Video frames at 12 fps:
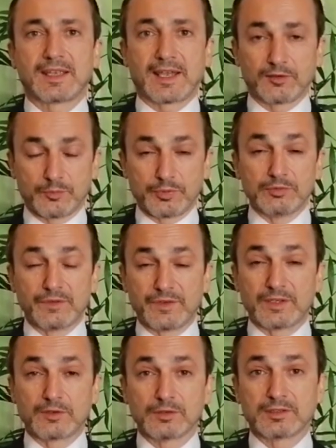che hanno più
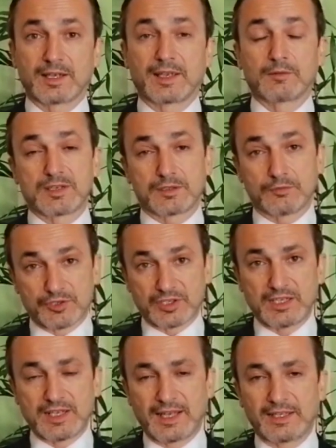difficoltà e questo è un
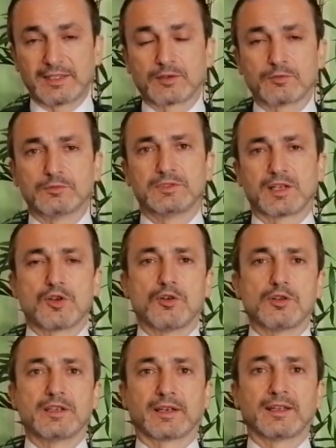segnale da, da
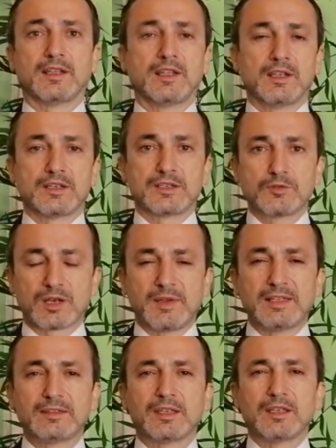cogliere.
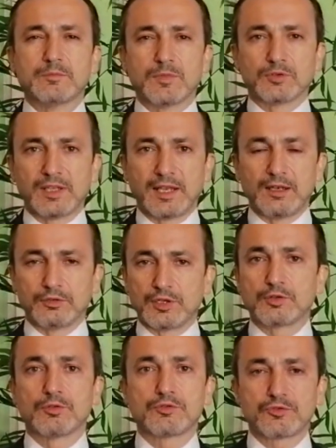Sicuramente il modello
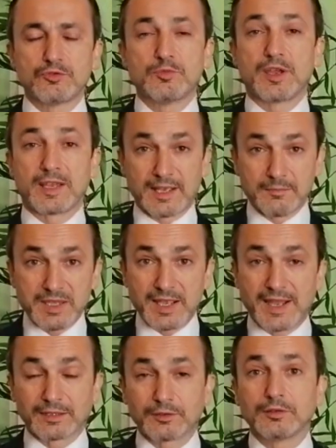di consumo è
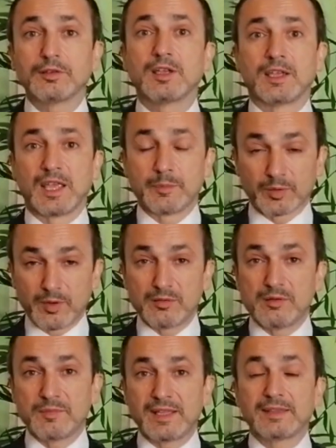cambiato e
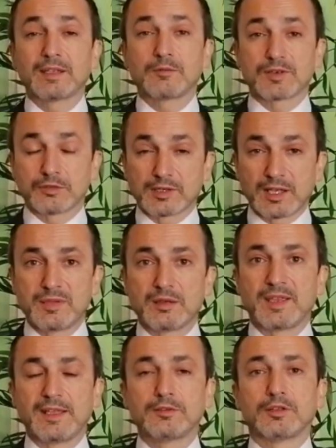probabilmente questo
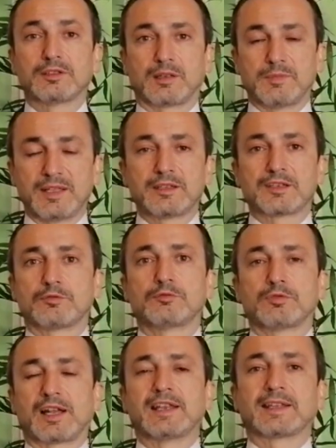cambiamento è talmente
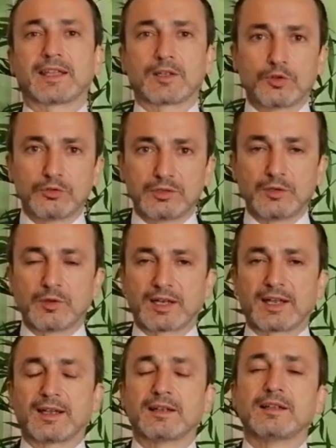strutturale che
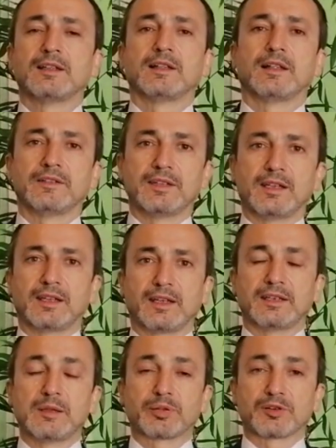continuerà
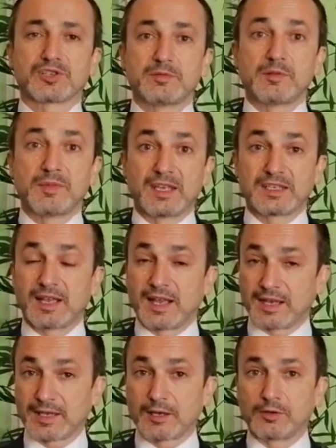nelle, nei prossimi mesi
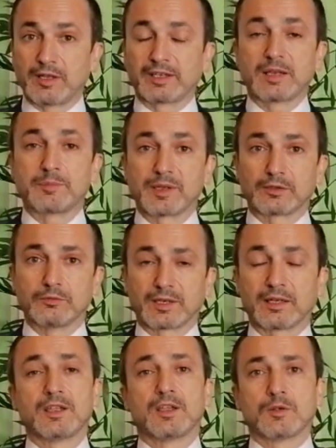anche con la
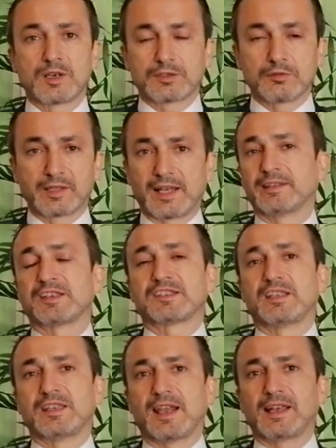riapertura. Questo è un grande
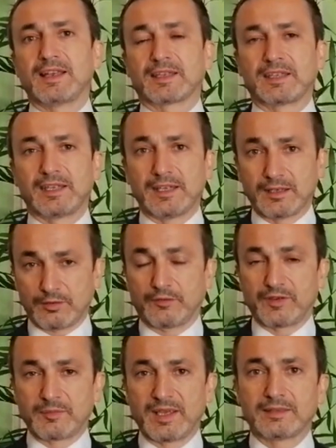segnale a chi,
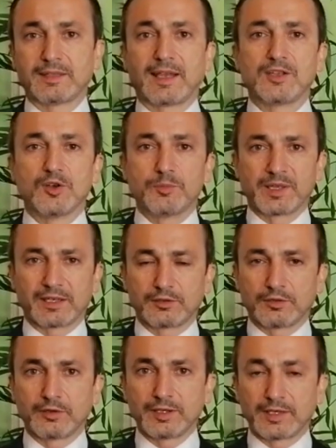ovviamente agli
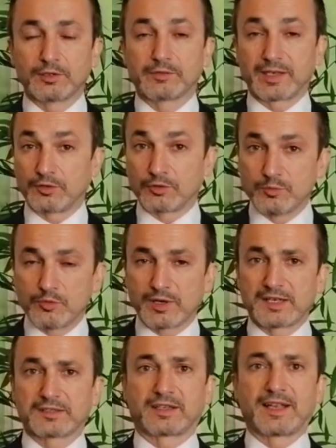operatori che dovranno
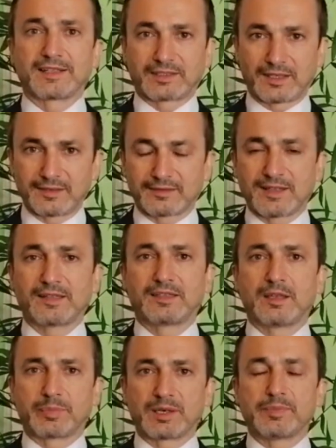comunque essere
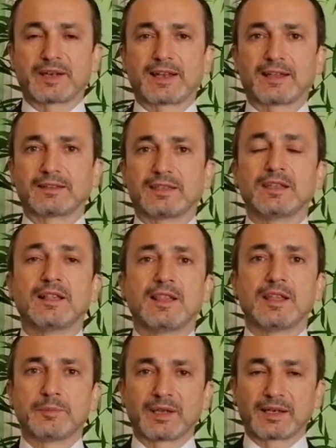attrezzati e preparati
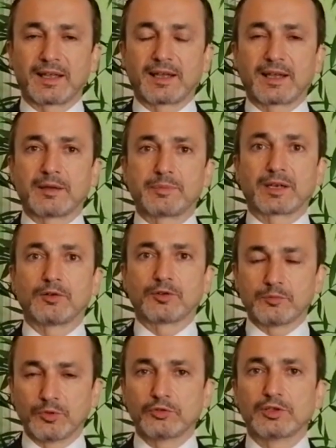per, la, per il
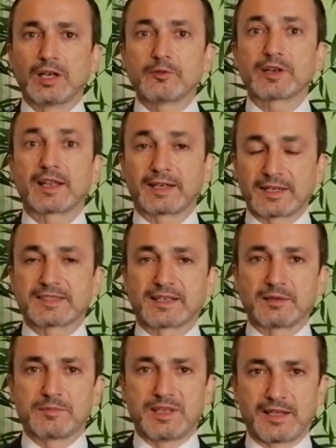loro modo di lavorare che sta
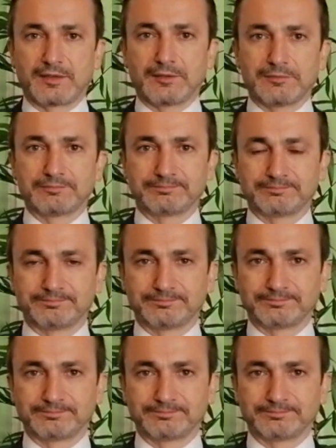cambiando.